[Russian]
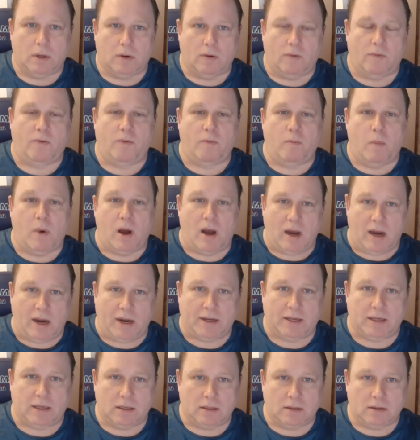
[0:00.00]
в
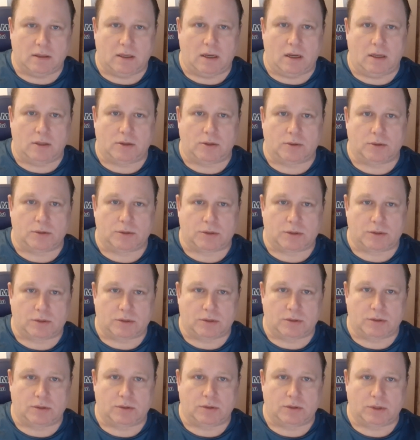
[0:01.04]
мае, да, то
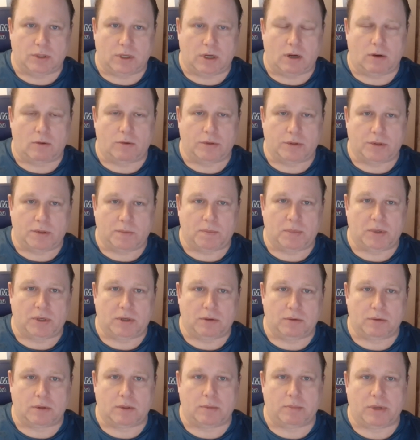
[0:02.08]
есть э, на какой-то
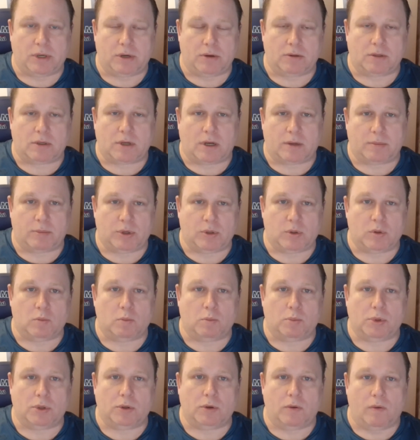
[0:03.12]
период, на период как
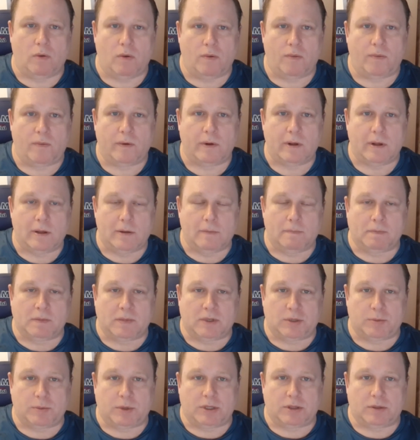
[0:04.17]
минимум плей-офф,
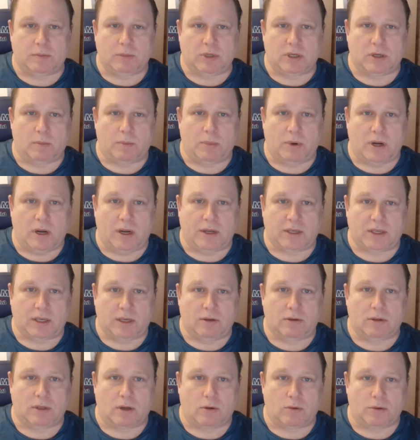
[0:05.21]
чемпионата мира по
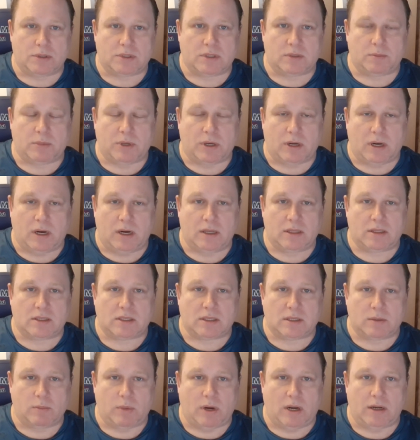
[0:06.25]
хоккею, народ
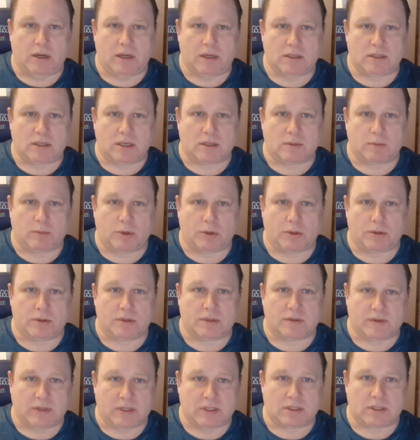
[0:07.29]
собирается и болеет за сборную
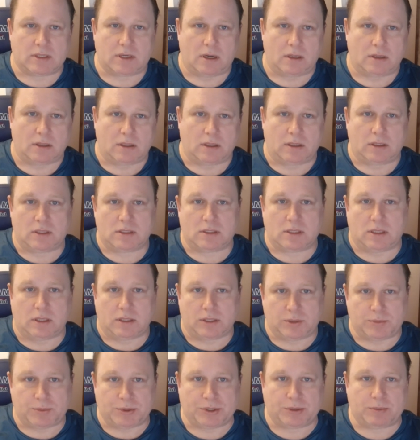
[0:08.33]
своей страны. Если
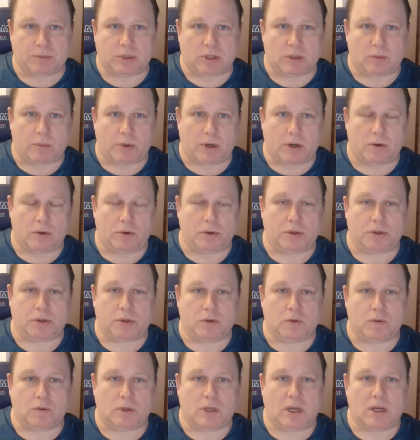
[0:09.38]
чемпионат мира проходит
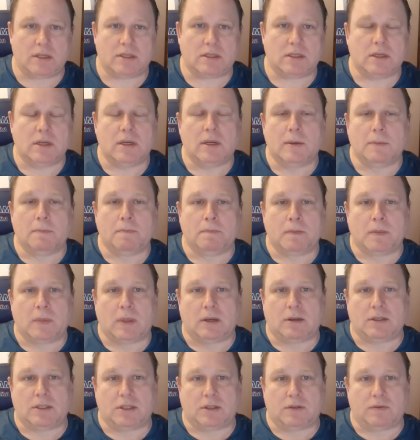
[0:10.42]
не у нас,
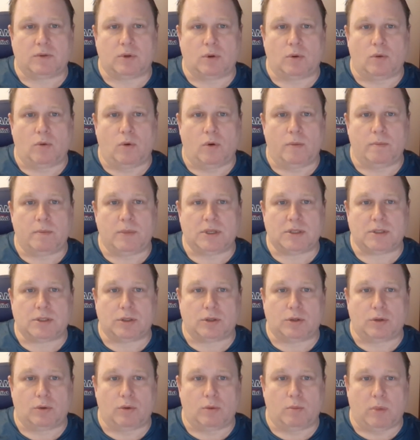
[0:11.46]
где-то в другом месте,
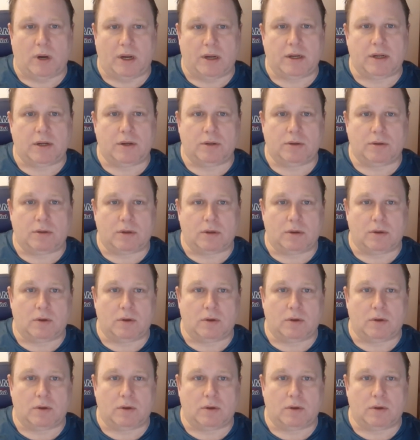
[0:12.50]
то болеют э,